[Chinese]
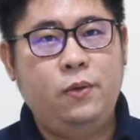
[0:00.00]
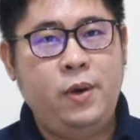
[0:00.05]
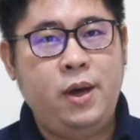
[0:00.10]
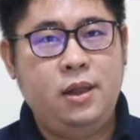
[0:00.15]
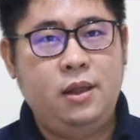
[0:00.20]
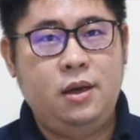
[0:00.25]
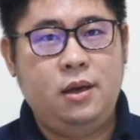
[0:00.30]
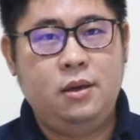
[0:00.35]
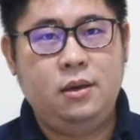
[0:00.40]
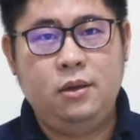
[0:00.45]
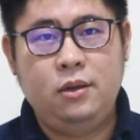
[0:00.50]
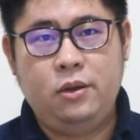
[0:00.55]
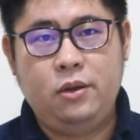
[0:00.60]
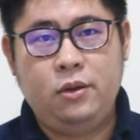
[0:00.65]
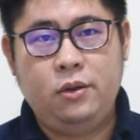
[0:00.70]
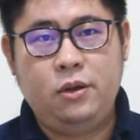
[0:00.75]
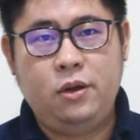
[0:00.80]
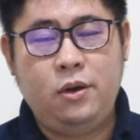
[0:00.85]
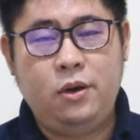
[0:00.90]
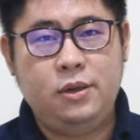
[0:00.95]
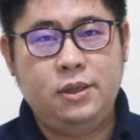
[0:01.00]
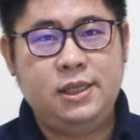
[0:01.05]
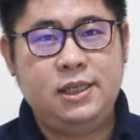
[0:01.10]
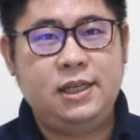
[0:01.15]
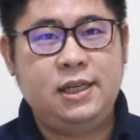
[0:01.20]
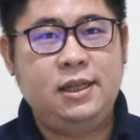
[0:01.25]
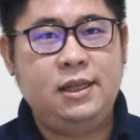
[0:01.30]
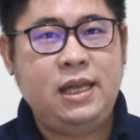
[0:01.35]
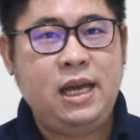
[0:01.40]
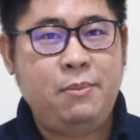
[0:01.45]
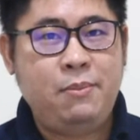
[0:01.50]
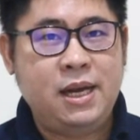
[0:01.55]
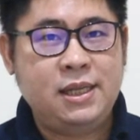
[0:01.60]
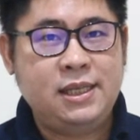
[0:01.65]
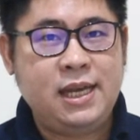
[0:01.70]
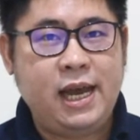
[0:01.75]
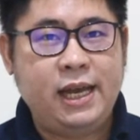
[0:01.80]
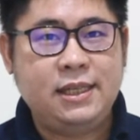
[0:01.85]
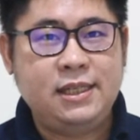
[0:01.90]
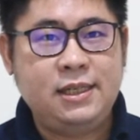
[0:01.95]
万能豆豆及大马
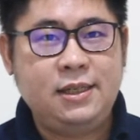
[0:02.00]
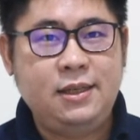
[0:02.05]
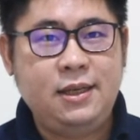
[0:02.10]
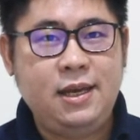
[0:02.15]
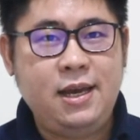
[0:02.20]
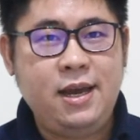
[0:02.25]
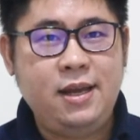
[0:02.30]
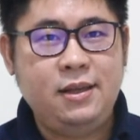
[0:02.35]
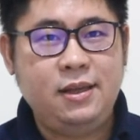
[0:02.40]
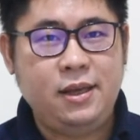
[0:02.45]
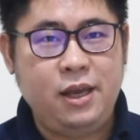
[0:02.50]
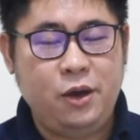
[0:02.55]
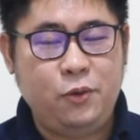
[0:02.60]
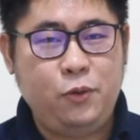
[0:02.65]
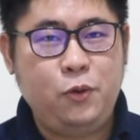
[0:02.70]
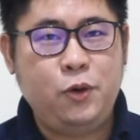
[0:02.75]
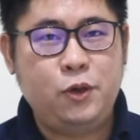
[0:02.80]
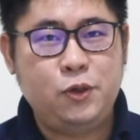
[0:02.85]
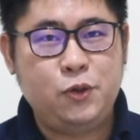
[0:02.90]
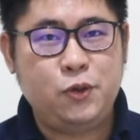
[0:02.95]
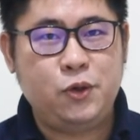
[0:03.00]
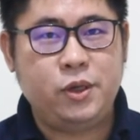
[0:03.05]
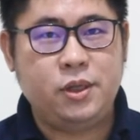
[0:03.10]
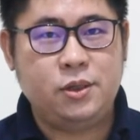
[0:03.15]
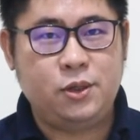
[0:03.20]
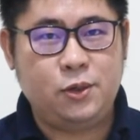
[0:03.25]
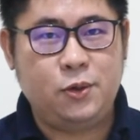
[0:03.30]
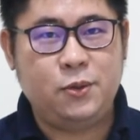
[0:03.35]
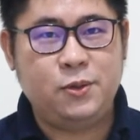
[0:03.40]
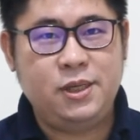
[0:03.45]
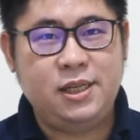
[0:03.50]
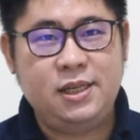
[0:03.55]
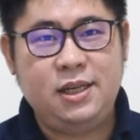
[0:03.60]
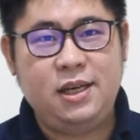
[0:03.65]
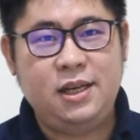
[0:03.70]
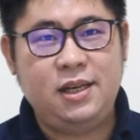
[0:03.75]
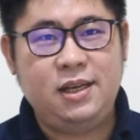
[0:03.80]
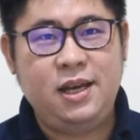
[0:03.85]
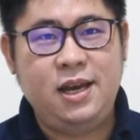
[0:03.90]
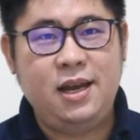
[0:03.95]
彩今天也获准重
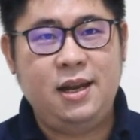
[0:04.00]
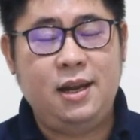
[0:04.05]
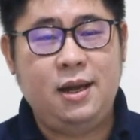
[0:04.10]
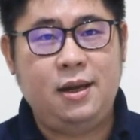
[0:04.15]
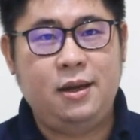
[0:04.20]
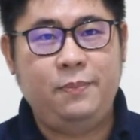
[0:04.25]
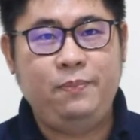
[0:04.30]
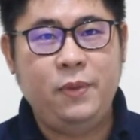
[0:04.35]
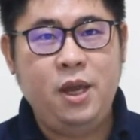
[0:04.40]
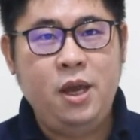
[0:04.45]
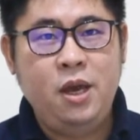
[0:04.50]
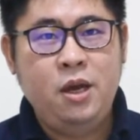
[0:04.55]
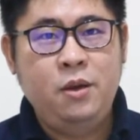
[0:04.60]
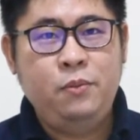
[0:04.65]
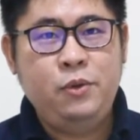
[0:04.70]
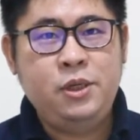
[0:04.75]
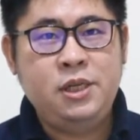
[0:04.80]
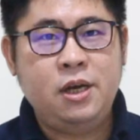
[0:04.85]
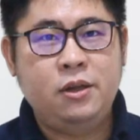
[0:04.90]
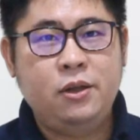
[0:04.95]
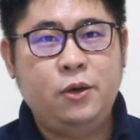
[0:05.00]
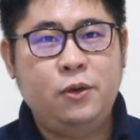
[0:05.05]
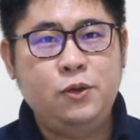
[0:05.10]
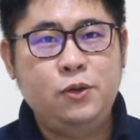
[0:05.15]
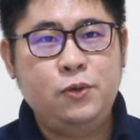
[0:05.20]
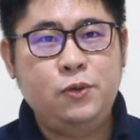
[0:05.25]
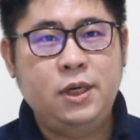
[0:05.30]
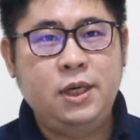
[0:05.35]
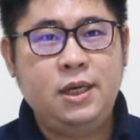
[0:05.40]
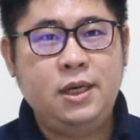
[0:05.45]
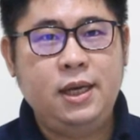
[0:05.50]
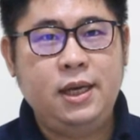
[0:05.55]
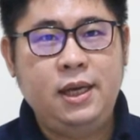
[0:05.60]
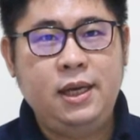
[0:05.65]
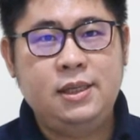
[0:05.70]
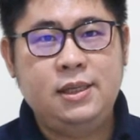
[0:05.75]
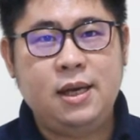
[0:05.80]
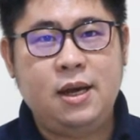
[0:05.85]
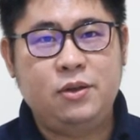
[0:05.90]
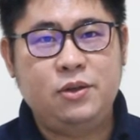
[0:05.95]
新营业了。不少投注客
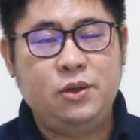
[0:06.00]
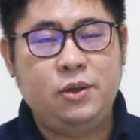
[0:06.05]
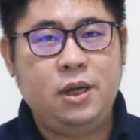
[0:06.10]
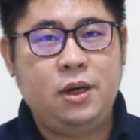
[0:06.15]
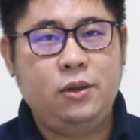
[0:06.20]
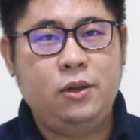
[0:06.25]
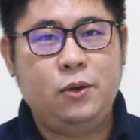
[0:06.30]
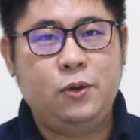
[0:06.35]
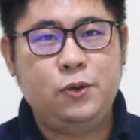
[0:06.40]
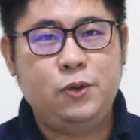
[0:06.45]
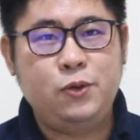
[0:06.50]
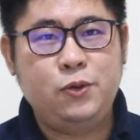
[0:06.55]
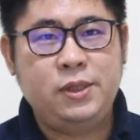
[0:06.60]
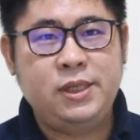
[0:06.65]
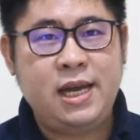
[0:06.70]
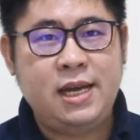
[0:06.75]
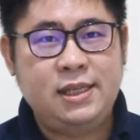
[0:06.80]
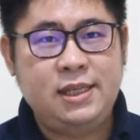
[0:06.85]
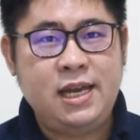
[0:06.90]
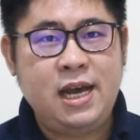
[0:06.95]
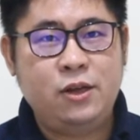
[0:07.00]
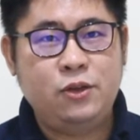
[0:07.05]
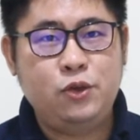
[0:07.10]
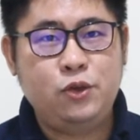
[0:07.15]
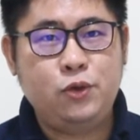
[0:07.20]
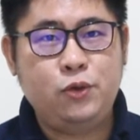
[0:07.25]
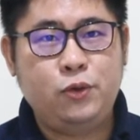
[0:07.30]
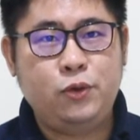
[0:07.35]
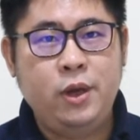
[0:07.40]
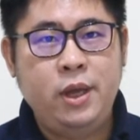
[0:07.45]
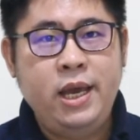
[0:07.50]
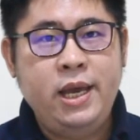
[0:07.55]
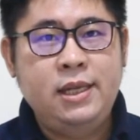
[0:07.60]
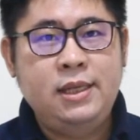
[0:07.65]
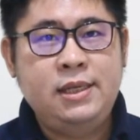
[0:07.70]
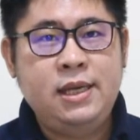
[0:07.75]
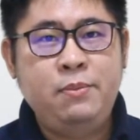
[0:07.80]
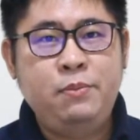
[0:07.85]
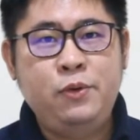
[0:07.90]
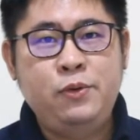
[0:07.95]
一早就到投注站下注。
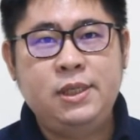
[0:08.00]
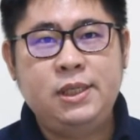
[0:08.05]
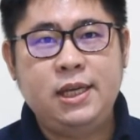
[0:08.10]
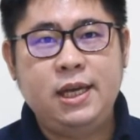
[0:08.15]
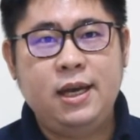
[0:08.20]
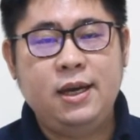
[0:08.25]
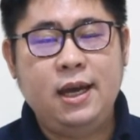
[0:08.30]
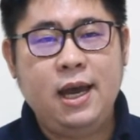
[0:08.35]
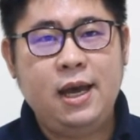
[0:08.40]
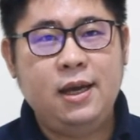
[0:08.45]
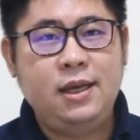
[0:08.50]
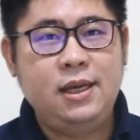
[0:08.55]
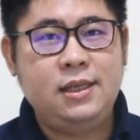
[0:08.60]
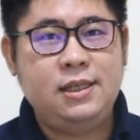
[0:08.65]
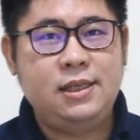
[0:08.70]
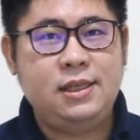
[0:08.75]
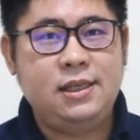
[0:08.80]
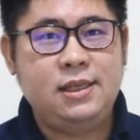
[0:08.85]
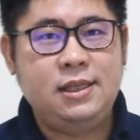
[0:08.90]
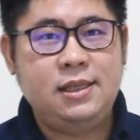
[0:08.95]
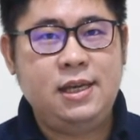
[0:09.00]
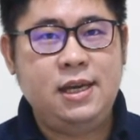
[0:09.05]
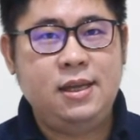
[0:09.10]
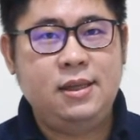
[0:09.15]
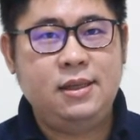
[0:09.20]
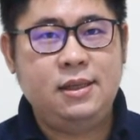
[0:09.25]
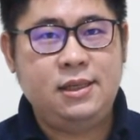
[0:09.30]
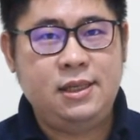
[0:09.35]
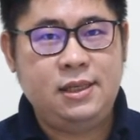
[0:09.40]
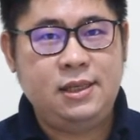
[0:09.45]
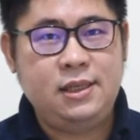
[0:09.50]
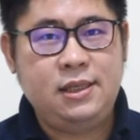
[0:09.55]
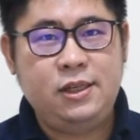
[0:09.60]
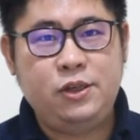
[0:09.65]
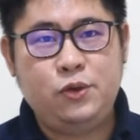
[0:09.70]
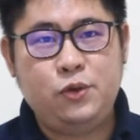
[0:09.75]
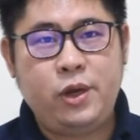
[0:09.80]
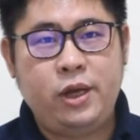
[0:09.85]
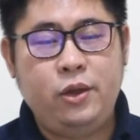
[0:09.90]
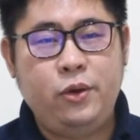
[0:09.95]
在目前抗疫期间、经
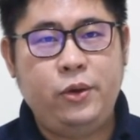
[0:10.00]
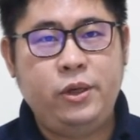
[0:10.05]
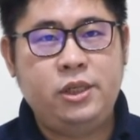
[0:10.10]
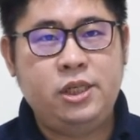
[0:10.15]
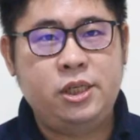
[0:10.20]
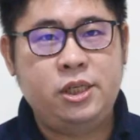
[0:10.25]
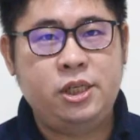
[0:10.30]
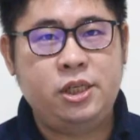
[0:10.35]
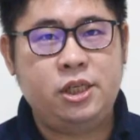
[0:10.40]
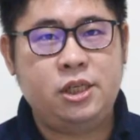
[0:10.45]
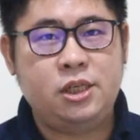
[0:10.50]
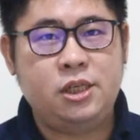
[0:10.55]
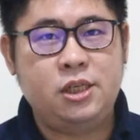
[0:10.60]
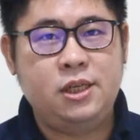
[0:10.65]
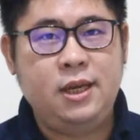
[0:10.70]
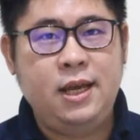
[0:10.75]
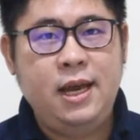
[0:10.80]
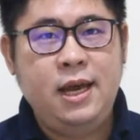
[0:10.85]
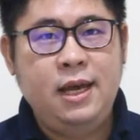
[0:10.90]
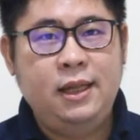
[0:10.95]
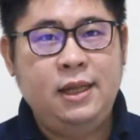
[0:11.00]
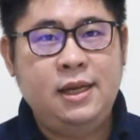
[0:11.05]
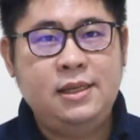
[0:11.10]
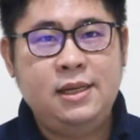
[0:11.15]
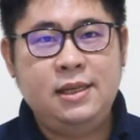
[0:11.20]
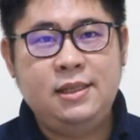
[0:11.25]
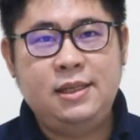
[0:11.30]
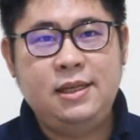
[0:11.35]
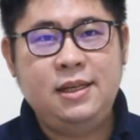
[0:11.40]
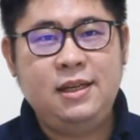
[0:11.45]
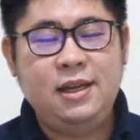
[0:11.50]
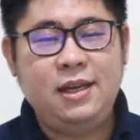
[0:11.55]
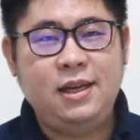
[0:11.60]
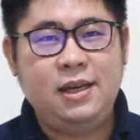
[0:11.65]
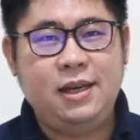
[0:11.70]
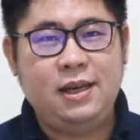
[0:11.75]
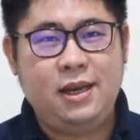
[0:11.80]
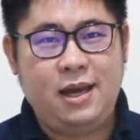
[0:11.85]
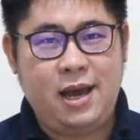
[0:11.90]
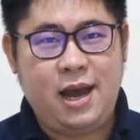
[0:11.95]
济衰退之时，大家心
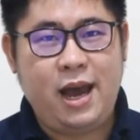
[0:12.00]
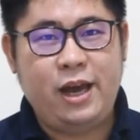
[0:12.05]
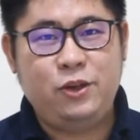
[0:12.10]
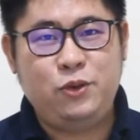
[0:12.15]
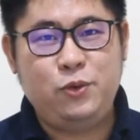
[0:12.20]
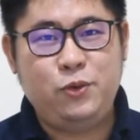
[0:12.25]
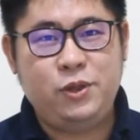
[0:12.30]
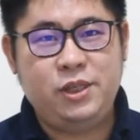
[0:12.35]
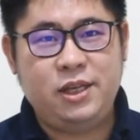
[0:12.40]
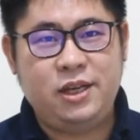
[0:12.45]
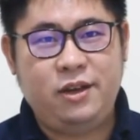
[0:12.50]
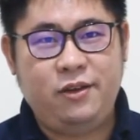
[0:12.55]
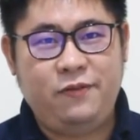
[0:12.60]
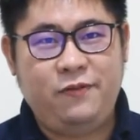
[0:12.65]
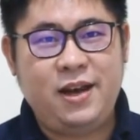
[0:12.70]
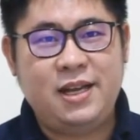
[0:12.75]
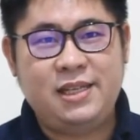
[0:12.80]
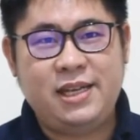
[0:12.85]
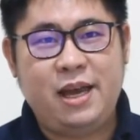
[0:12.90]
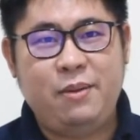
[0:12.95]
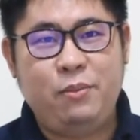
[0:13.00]
里也还住着发财